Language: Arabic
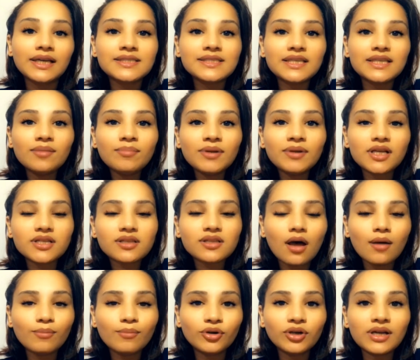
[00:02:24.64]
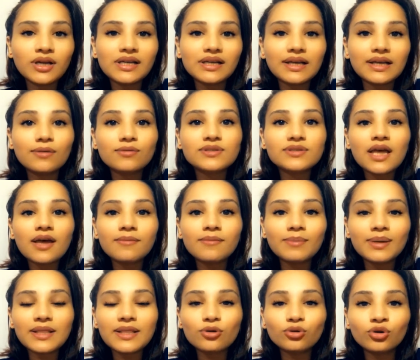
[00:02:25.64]
كتير من اصحاب برج
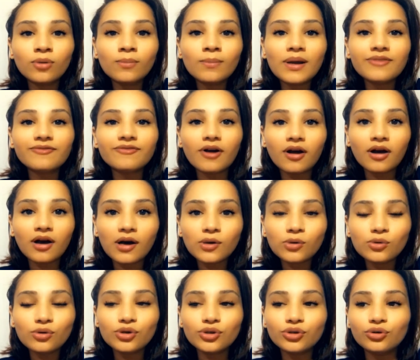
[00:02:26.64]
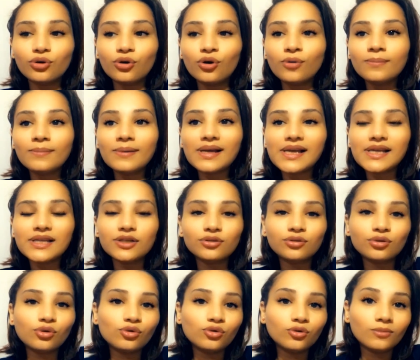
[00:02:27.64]
الجوزاء بداوا ان هم يفكروا ان هم
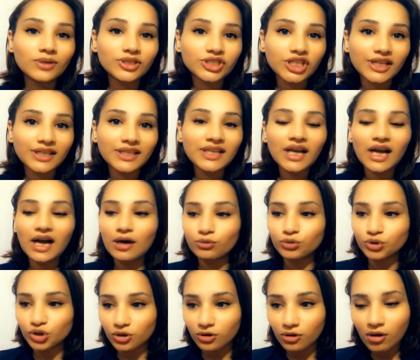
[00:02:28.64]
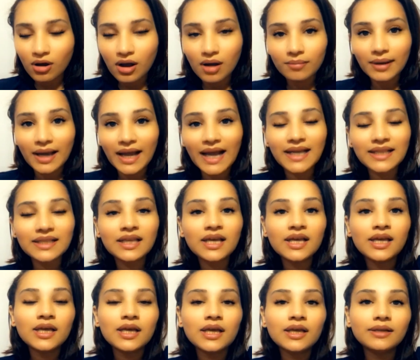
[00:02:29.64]
يدخلوا مشاريع او شراكه مع
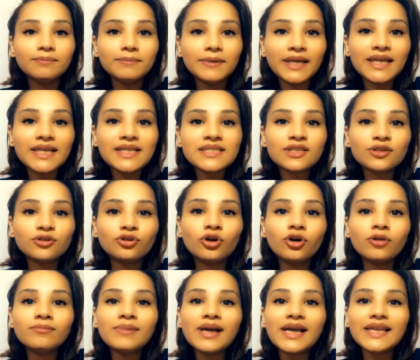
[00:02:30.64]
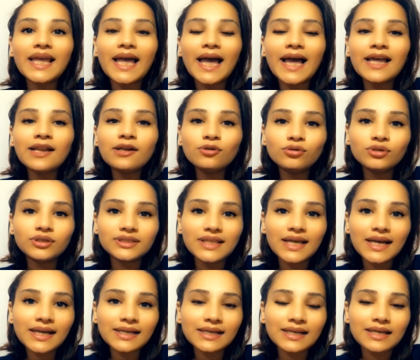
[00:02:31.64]
حد بحيث ان هم
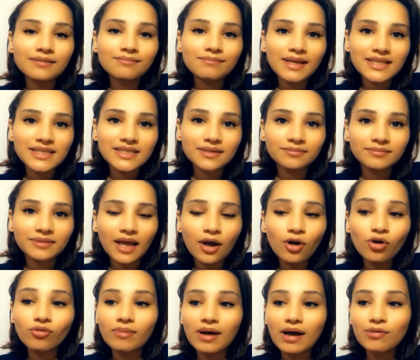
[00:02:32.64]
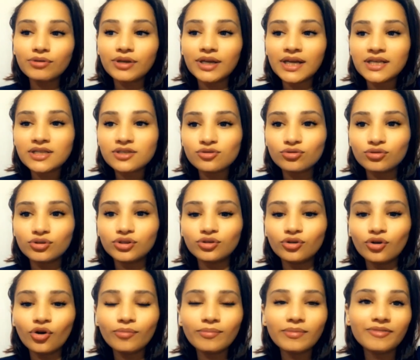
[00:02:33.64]
يعلوا الدخل المادي بتاعهم او
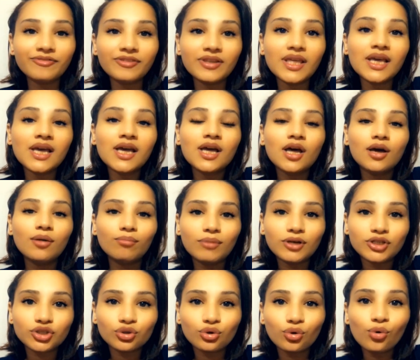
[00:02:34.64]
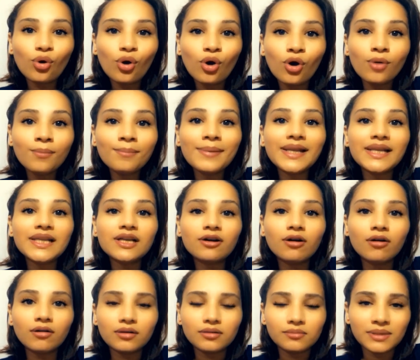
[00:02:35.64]
يحسوا ان هم في مشروع هم
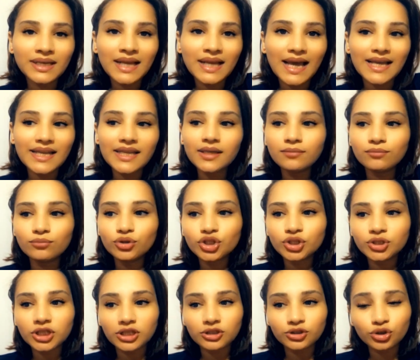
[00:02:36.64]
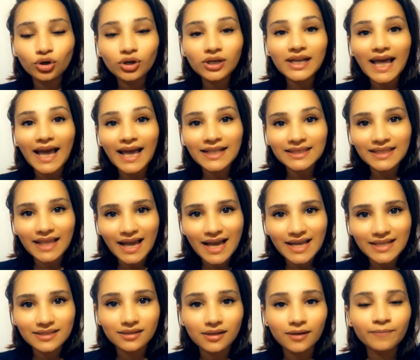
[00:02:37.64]
اللي قائمين عليه مش شغل
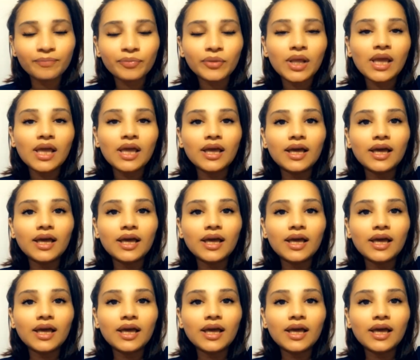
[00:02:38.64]
عند حد